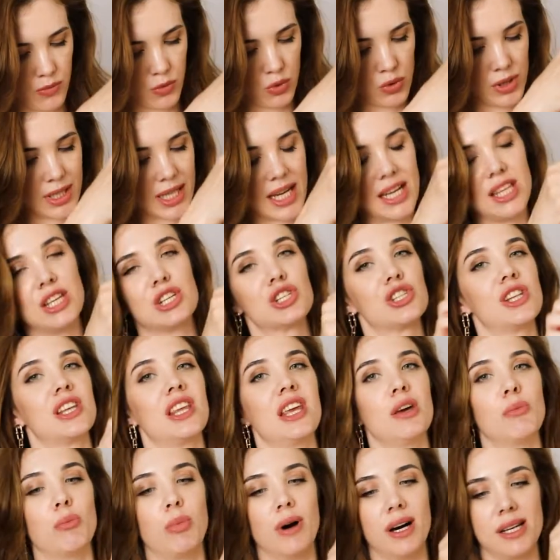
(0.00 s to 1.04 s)
Ну, это, конечно,
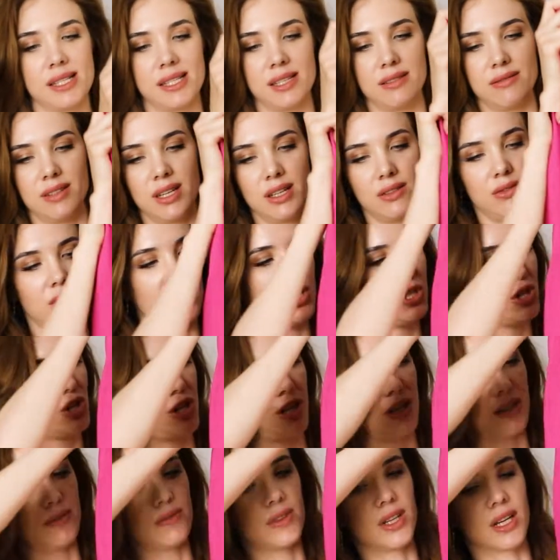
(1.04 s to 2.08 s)
не базовая вещь,
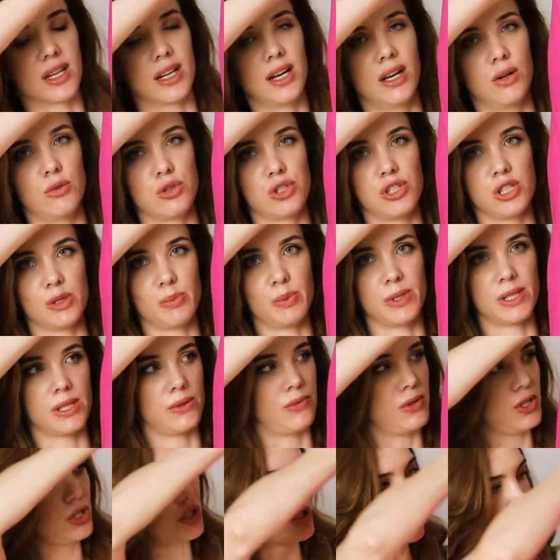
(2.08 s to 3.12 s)
да, такая очень
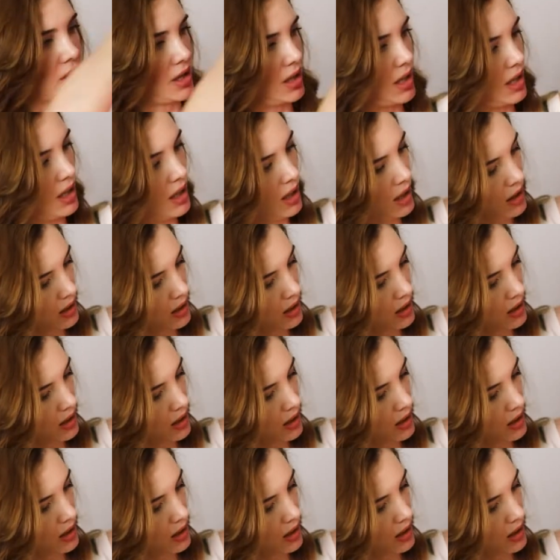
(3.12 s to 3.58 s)
специфическая.